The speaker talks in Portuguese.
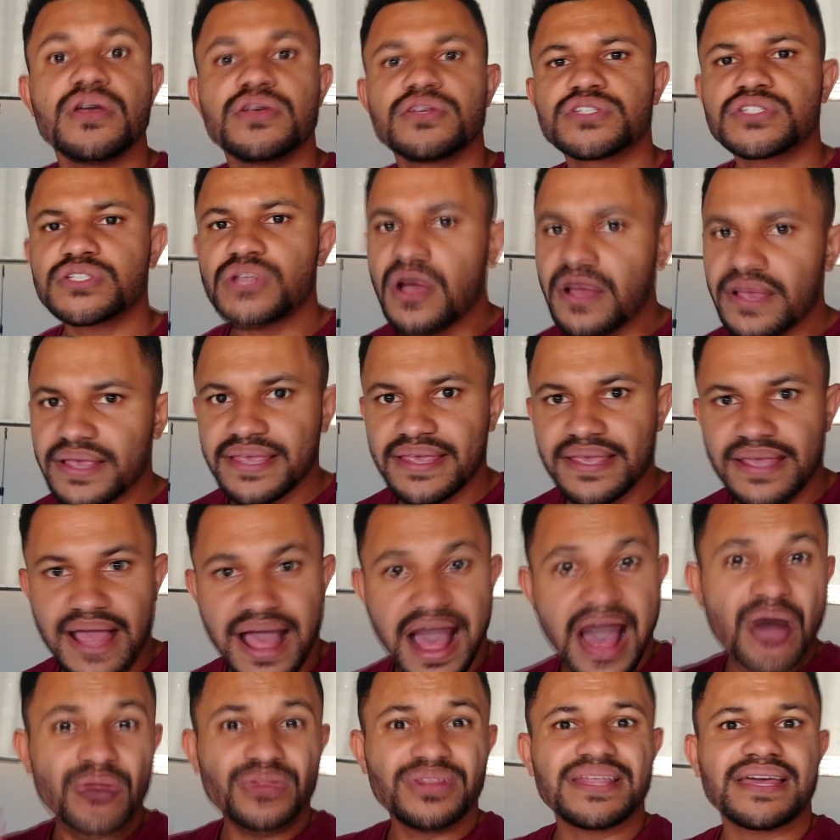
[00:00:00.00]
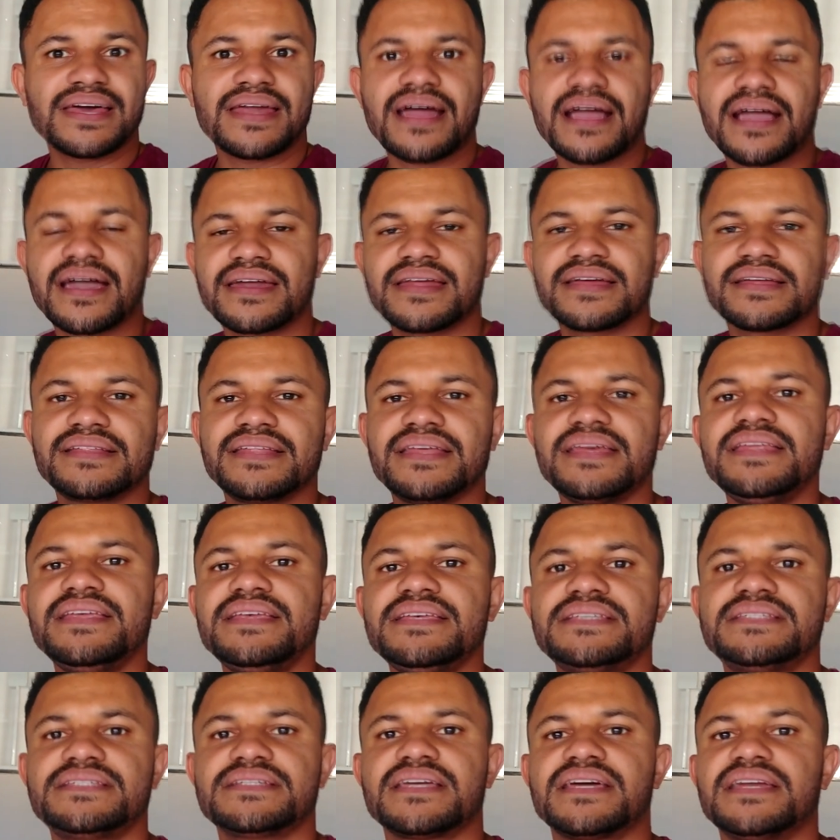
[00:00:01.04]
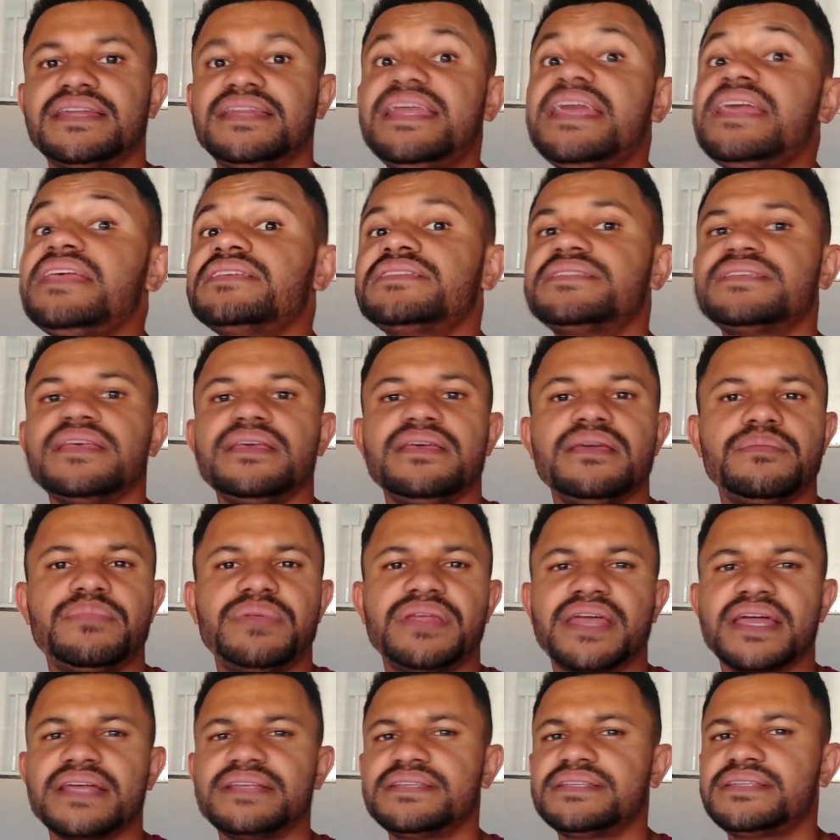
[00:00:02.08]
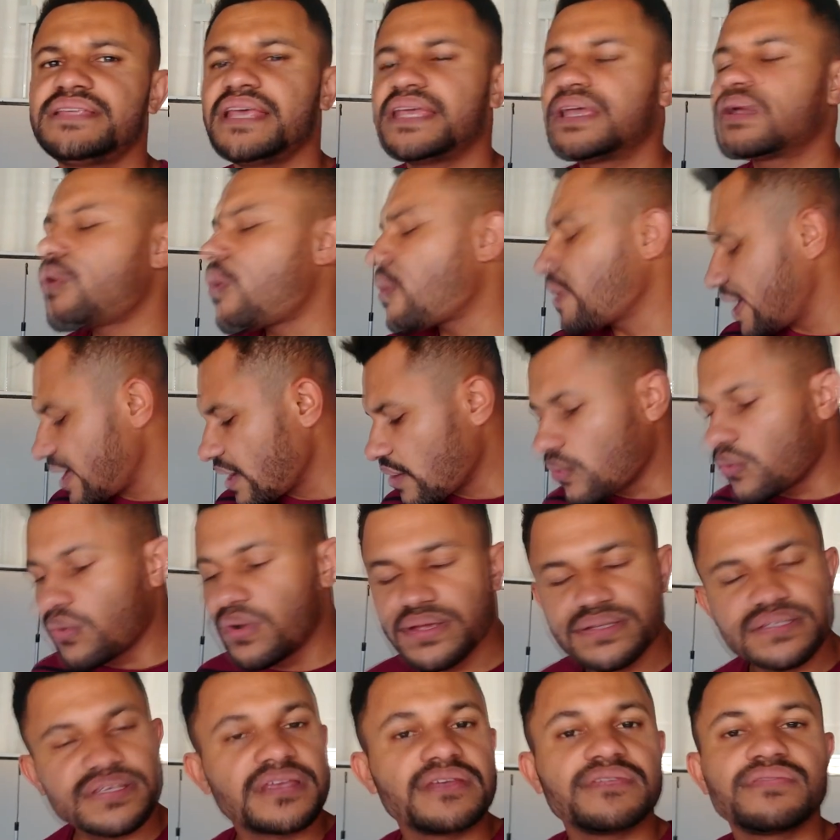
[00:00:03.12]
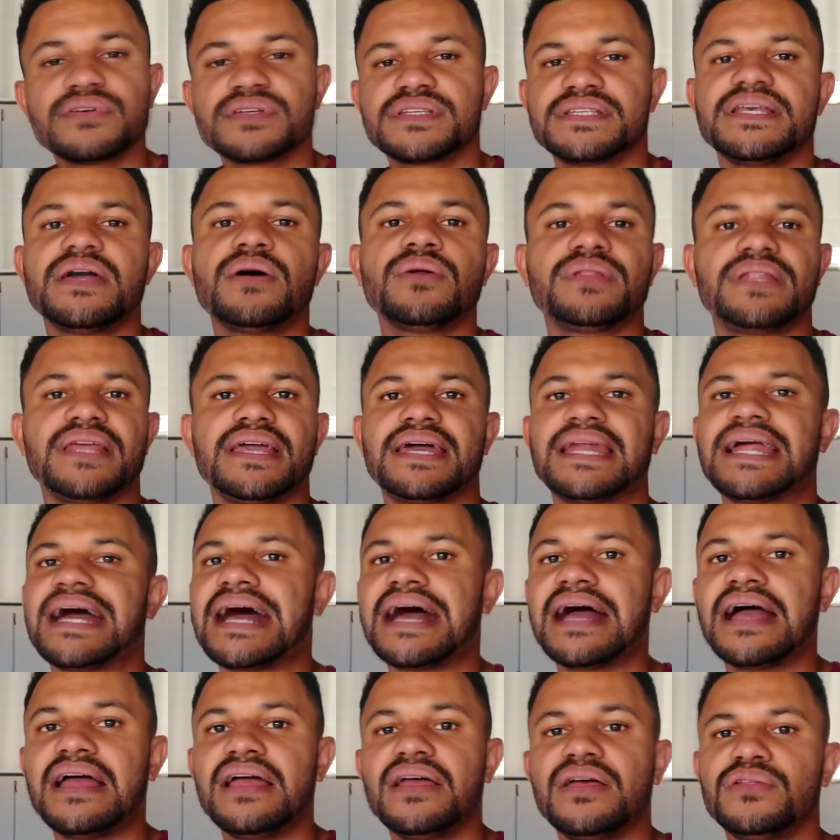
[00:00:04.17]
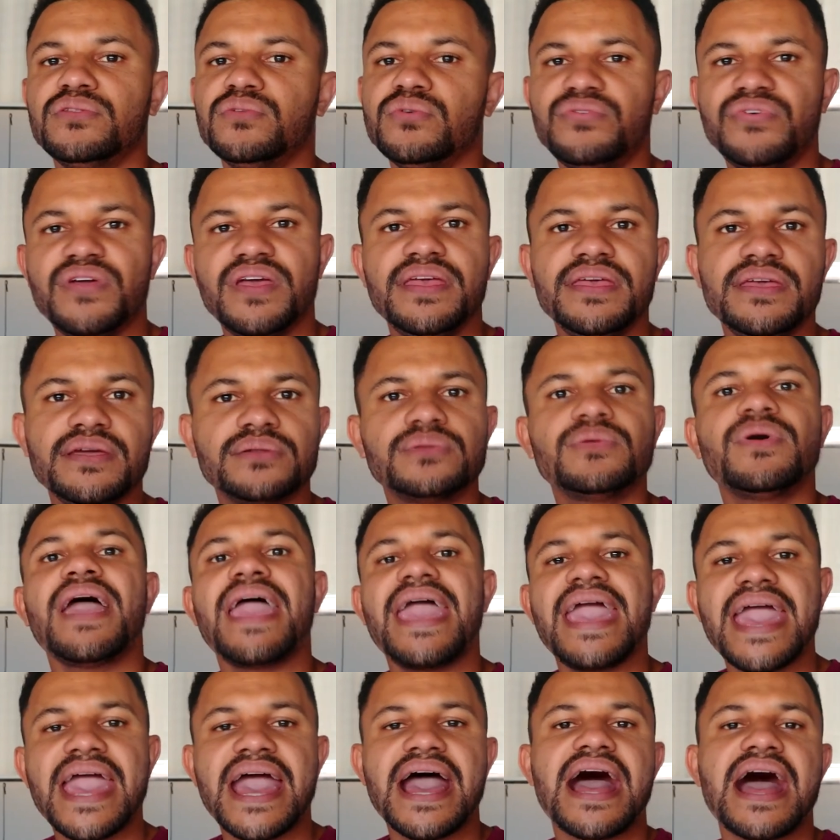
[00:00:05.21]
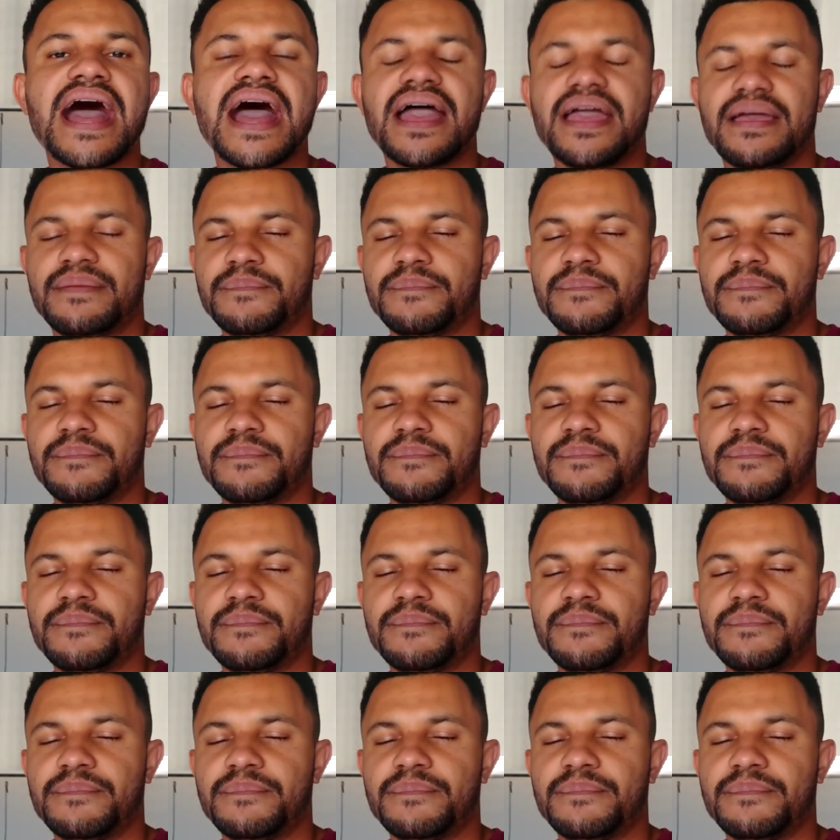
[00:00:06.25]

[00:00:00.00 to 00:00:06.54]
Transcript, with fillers: Só que alterar característica nem sempre quer dizer que qualquer coisa que você alterar no veículo é